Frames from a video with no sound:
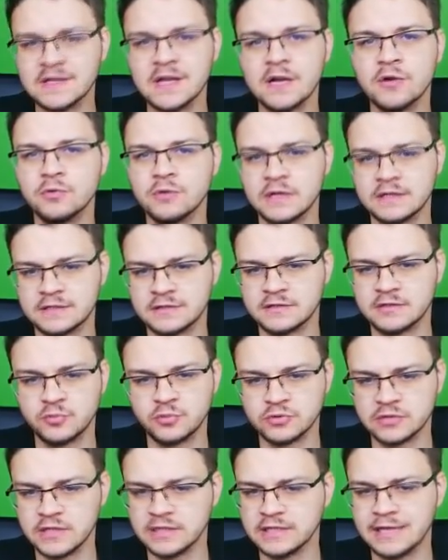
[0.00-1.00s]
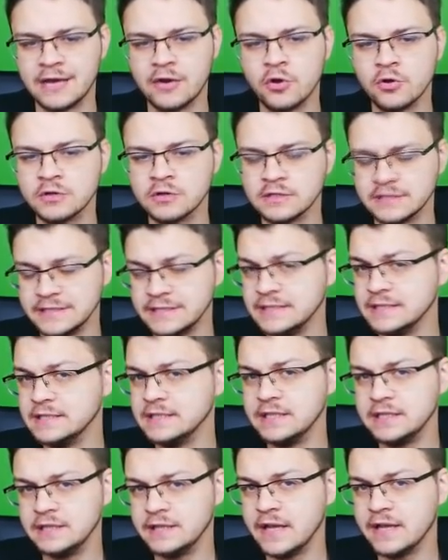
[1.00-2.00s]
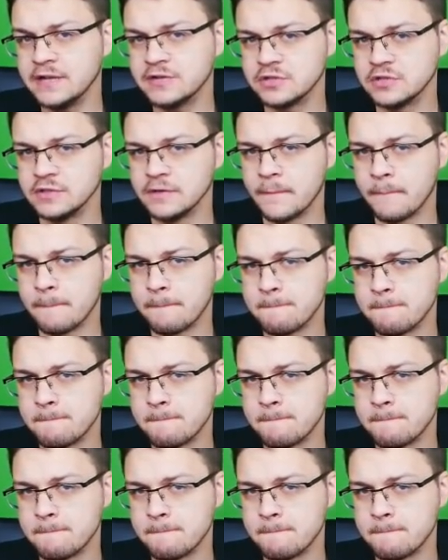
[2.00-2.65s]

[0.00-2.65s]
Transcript: Sakura Shippudena, Rock Lee i Neji.